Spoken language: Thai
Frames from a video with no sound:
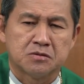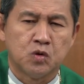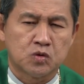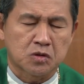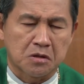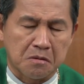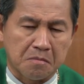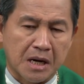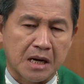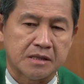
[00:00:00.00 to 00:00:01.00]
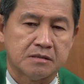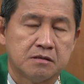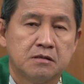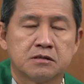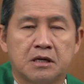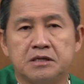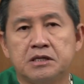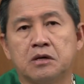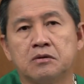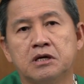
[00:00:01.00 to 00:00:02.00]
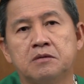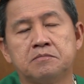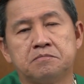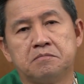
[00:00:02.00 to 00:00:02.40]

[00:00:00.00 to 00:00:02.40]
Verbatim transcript: ทุกทรมาน ตอนนี้เราเริ่ม